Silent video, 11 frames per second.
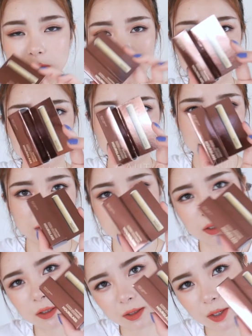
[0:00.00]
这个是
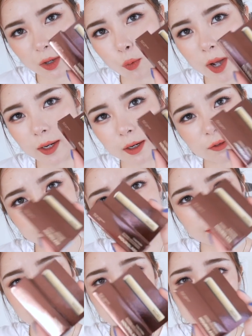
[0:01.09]
one of
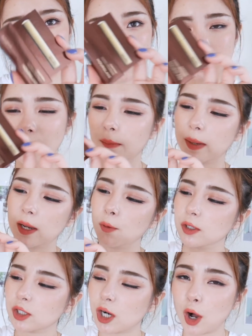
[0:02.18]
my favorite， 好吗？
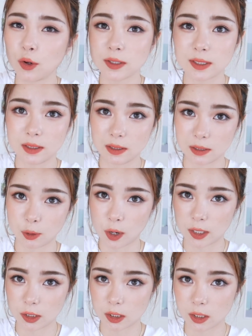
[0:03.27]
我超级喜
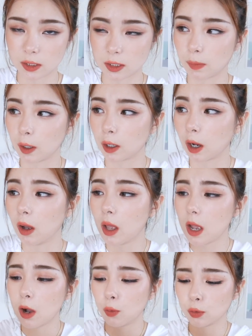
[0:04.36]
欢这个睫毛膏，
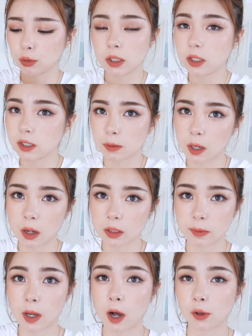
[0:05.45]
我觉得这睫毛膏
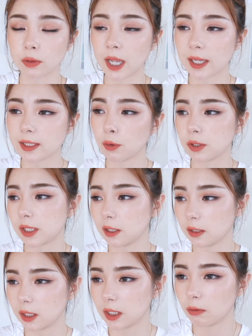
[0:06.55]
特别好用，它在我心
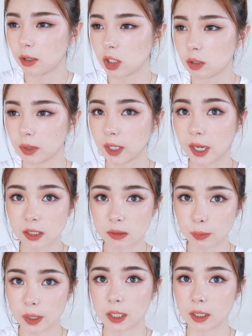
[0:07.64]
里的地位是比 Kiss
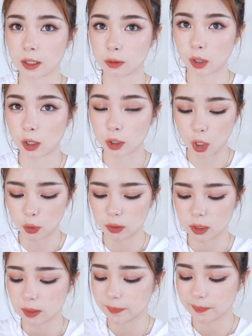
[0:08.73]
Me 的那个都要高的。